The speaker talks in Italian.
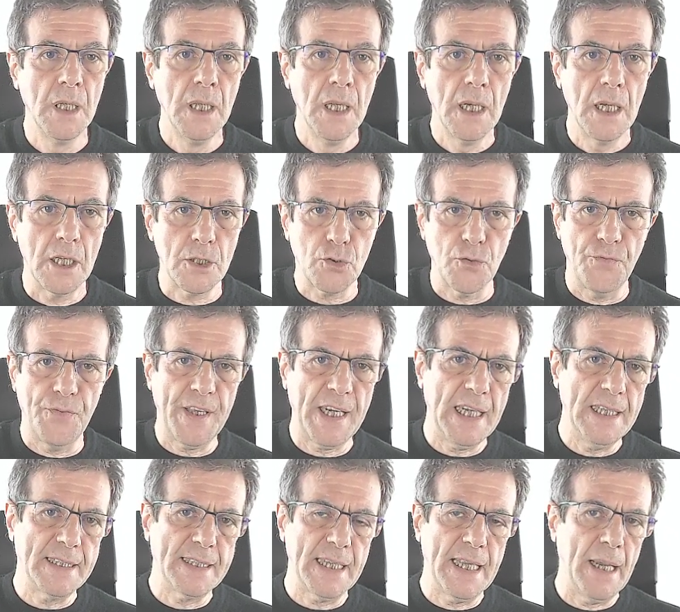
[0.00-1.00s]
La
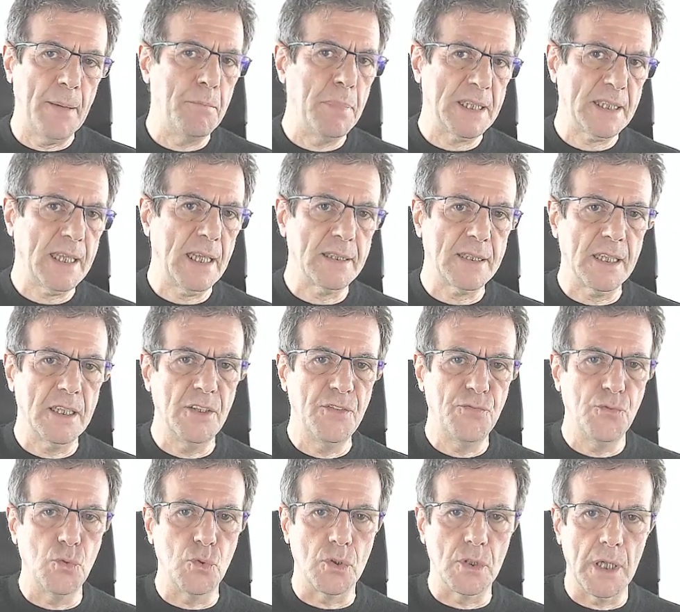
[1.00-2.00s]
sofferenza è abbastanza
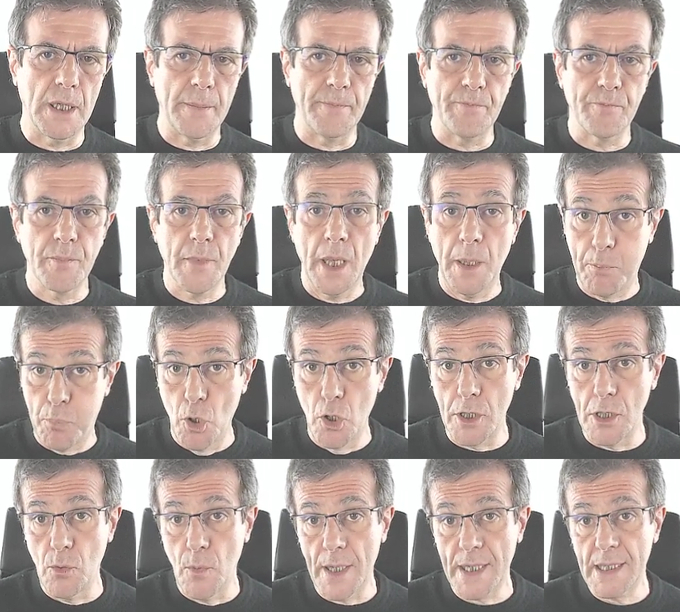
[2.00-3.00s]
diffusa e può
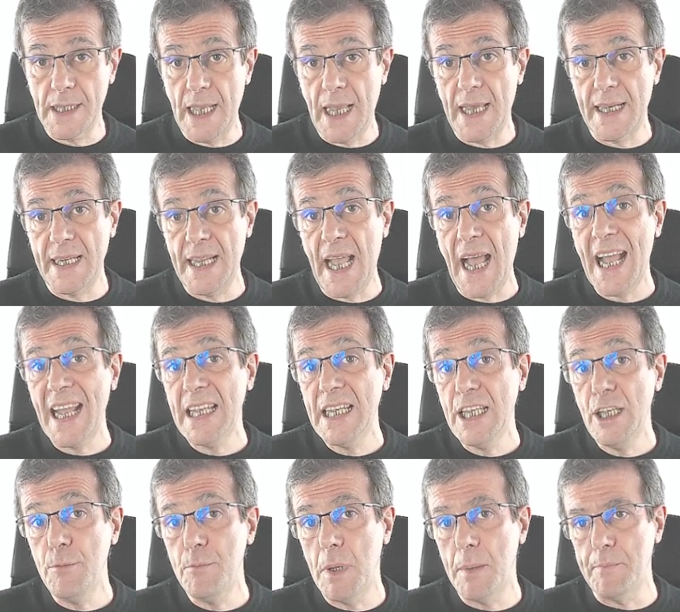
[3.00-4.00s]
riguardare anche
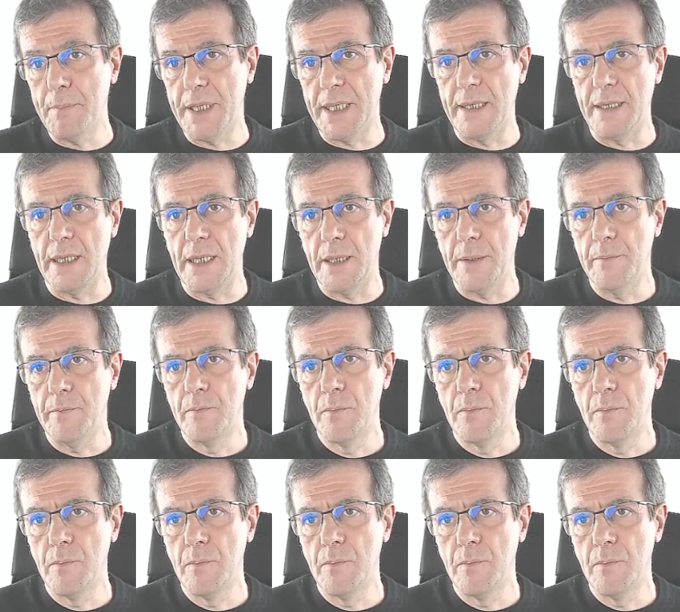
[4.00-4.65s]
i bambini.